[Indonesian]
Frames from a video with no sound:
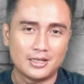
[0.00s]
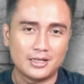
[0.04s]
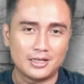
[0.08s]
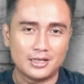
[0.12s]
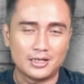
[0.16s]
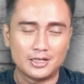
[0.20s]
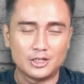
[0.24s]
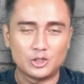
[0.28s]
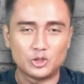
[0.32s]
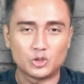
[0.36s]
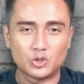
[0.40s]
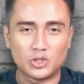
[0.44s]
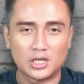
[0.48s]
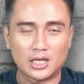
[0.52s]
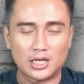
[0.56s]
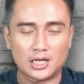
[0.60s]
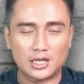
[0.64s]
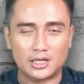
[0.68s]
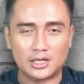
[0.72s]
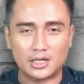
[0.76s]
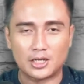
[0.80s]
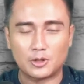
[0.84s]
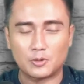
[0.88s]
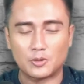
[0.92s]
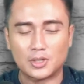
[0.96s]
ini juga
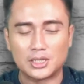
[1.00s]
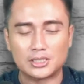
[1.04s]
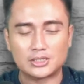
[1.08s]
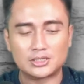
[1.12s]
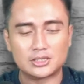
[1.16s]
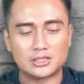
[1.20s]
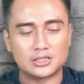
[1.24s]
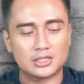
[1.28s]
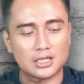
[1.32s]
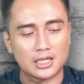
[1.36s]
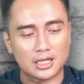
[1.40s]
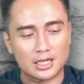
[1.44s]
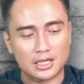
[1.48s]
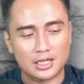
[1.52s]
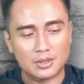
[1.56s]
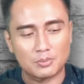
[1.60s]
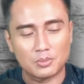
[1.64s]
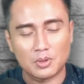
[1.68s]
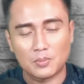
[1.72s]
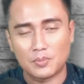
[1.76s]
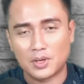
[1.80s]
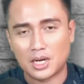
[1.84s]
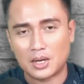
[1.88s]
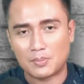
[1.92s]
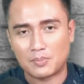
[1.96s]
request dari
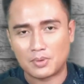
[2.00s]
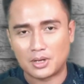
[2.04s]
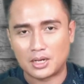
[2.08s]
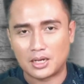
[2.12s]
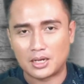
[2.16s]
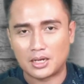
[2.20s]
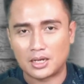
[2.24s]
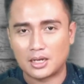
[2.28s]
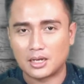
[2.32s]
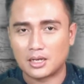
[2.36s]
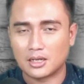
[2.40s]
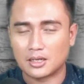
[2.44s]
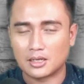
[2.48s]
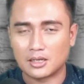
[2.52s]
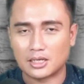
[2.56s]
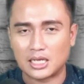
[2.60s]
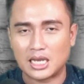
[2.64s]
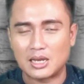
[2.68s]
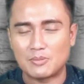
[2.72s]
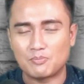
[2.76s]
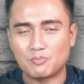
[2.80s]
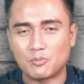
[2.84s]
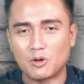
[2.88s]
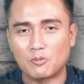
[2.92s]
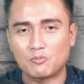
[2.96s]
beberapa
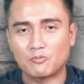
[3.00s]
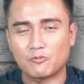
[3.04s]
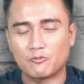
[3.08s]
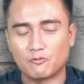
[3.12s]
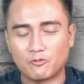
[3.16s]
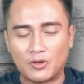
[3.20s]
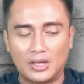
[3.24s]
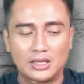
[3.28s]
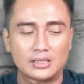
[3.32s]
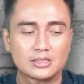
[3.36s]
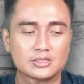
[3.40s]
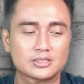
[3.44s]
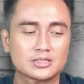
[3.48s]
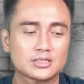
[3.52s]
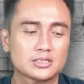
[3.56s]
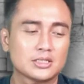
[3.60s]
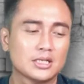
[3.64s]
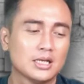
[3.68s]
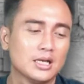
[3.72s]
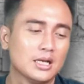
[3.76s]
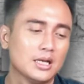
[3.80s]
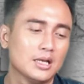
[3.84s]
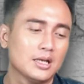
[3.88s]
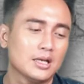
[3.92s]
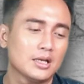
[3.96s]
K-pop fans
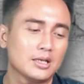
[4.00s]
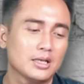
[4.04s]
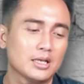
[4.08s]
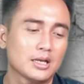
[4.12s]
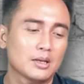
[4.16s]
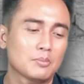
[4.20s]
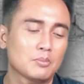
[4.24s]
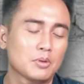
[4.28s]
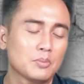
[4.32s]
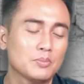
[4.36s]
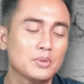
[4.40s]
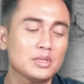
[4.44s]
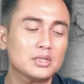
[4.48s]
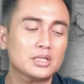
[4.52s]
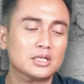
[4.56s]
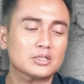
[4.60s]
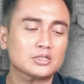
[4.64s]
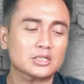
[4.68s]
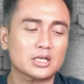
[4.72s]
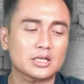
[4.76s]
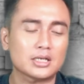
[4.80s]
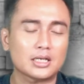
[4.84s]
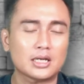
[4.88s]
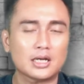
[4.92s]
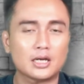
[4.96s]
yang meminta
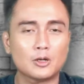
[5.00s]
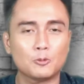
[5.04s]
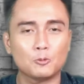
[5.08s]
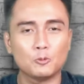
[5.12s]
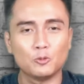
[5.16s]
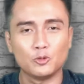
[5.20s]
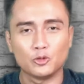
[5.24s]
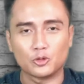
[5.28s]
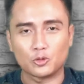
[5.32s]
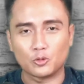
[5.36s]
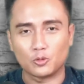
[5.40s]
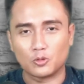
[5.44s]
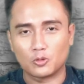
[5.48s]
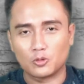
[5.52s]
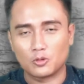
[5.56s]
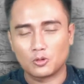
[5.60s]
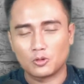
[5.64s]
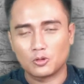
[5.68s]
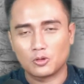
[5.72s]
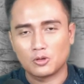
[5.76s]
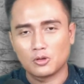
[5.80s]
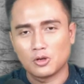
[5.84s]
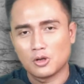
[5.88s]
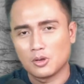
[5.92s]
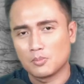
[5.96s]
saya untuk
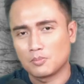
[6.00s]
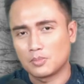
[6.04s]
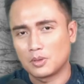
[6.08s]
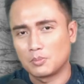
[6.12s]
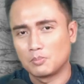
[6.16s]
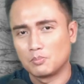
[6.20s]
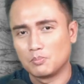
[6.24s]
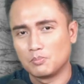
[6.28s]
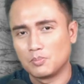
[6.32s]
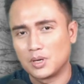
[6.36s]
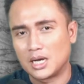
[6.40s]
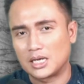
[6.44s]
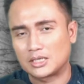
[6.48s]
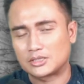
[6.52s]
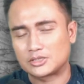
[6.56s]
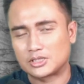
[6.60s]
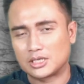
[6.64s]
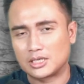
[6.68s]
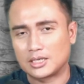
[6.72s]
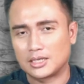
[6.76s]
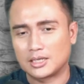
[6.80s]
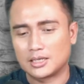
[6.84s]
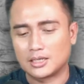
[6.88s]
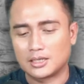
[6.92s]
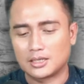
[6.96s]

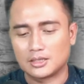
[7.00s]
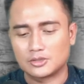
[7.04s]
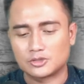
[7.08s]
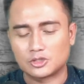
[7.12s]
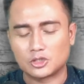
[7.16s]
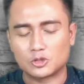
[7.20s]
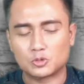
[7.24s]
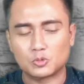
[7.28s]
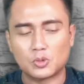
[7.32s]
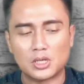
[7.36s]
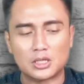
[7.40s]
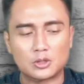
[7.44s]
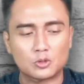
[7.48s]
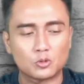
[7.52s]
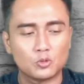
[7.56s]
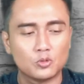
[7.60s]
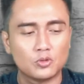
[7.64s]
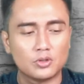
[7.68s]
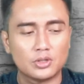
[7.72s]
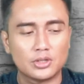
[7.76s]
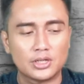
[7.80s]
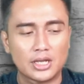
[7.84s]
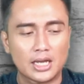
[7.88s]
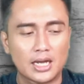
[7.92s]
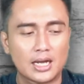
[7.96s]
membaca
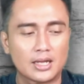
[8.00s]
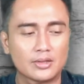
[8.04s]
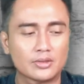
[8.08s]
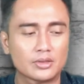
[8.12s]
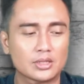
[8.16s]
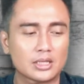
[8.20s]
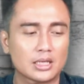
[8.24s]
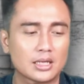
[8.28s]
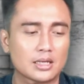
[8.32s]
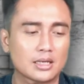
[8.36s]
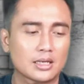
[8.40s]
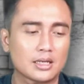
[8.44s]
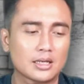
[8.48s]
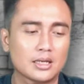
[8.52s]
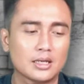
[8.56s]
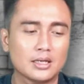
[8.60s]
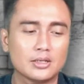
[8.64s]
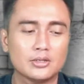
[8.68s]
sesuatu di antara